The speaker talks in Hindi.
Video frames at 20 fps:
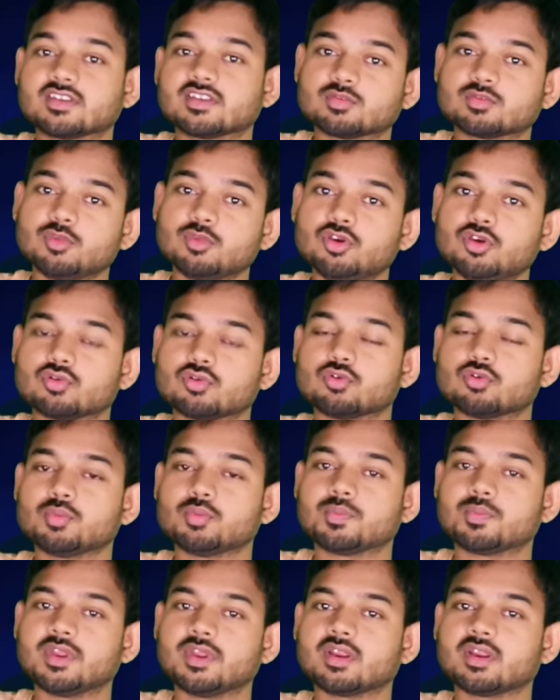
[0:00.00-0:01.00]
सच में
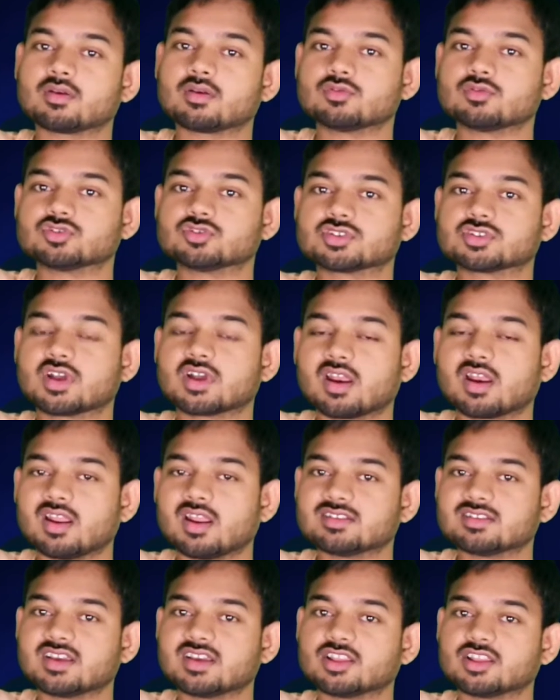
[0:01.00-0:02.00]
यूट्यूब पे कुछ
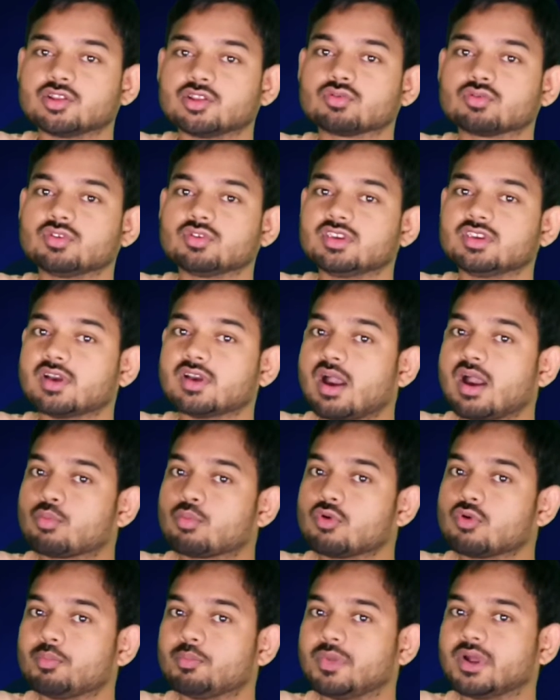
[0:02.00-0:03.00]
करना चाहते हैं तो ये
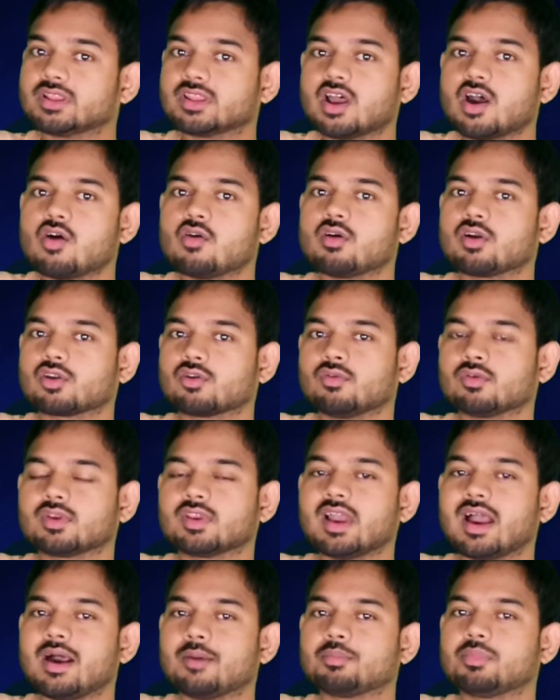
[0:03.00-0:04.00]
आपको पता होगा
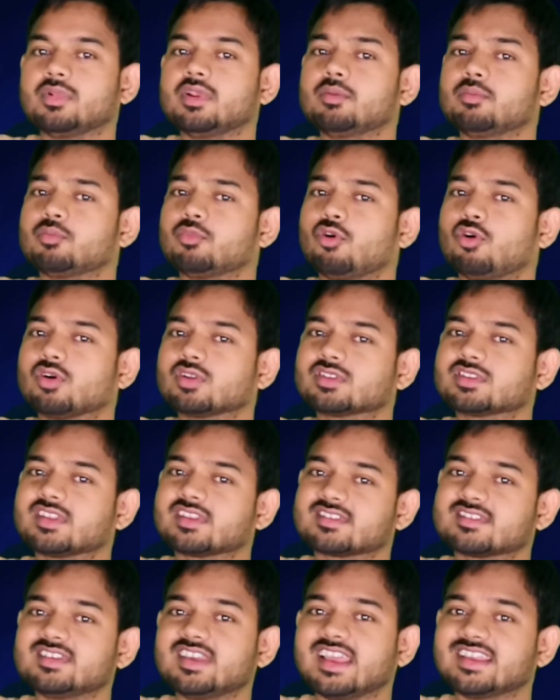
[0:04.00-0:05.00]
क्योंकि आपने बहुत
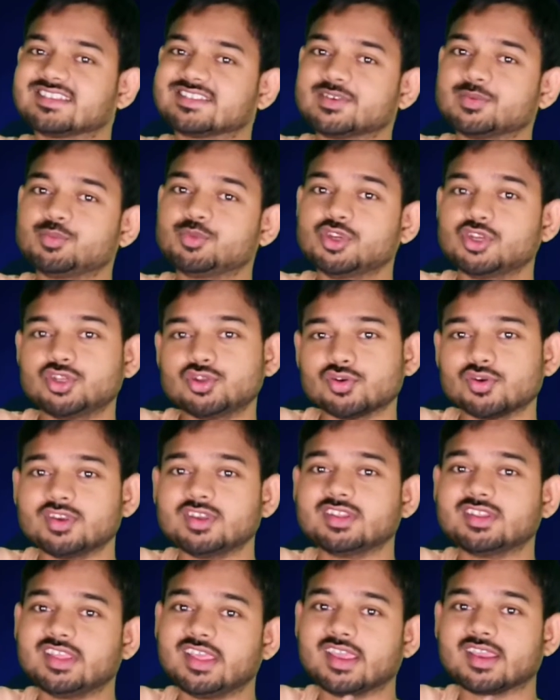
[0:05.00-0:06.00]
सी ऐसी वीडियो
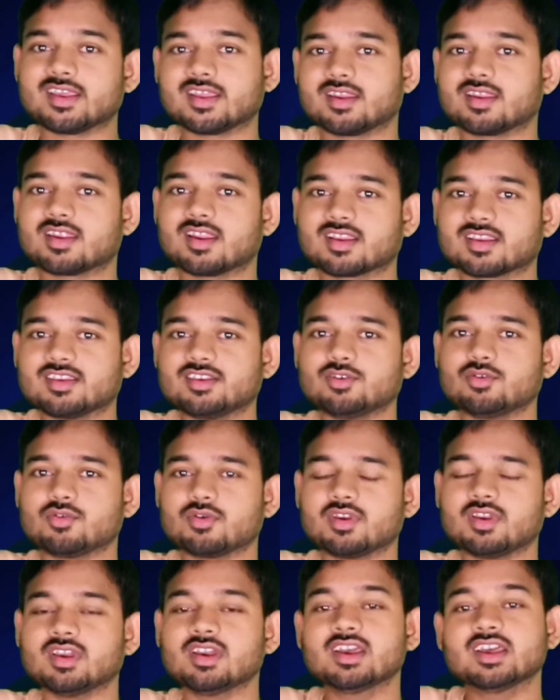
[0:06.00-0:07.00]
ही देख रखी
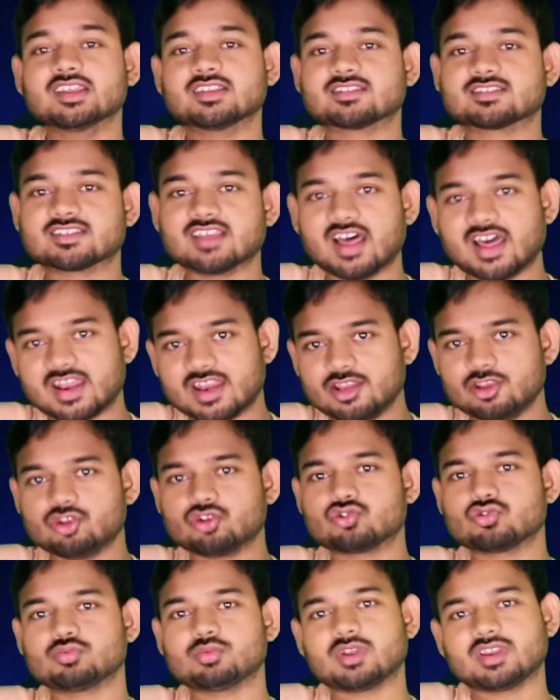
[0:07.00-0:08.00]
होगी सारे
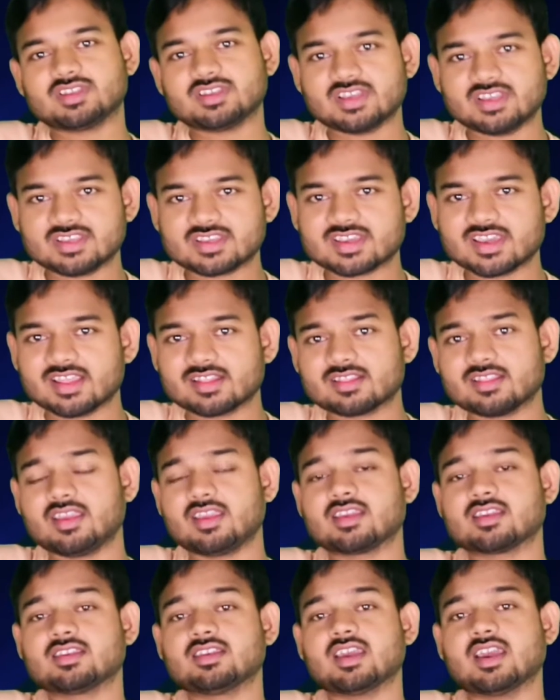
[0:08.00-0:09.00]
यूट्यूबर यही कहते
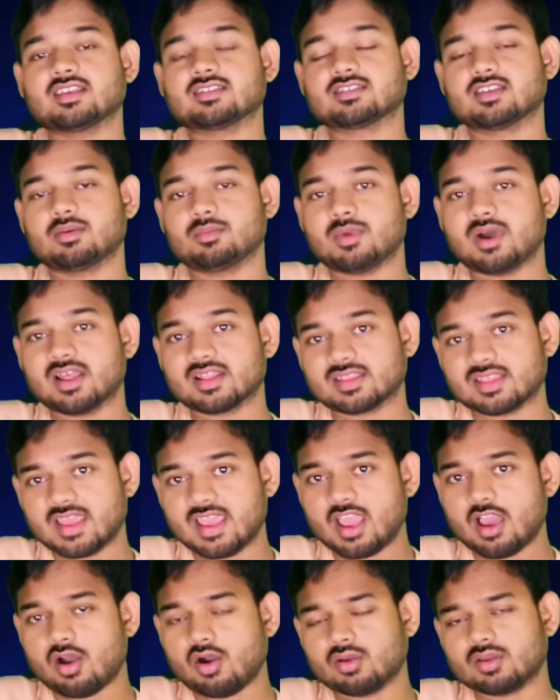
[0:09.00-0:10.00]
हैं कि ऐसा बात
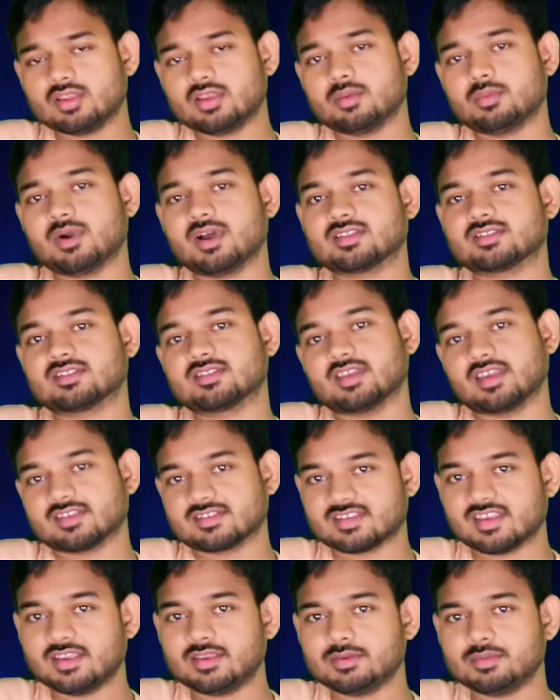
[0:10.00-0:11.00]
है और ये बात
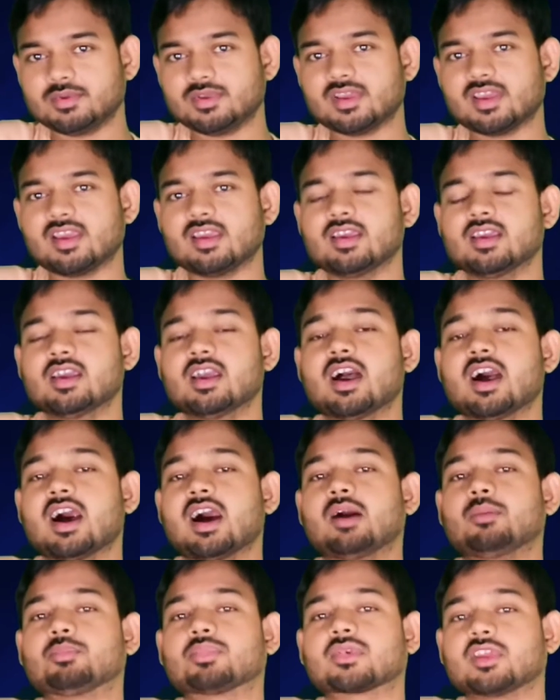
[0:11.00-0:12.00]
सही भी है
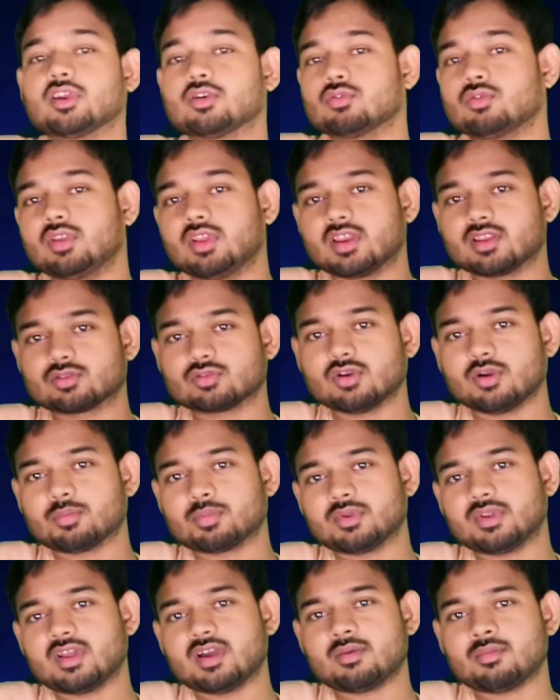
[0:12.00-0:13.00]
आप रेगुलर तो
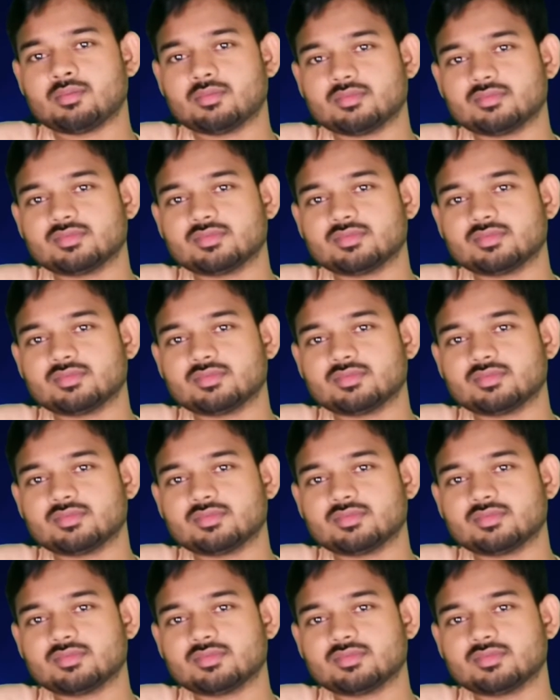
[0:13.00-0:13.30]
अपना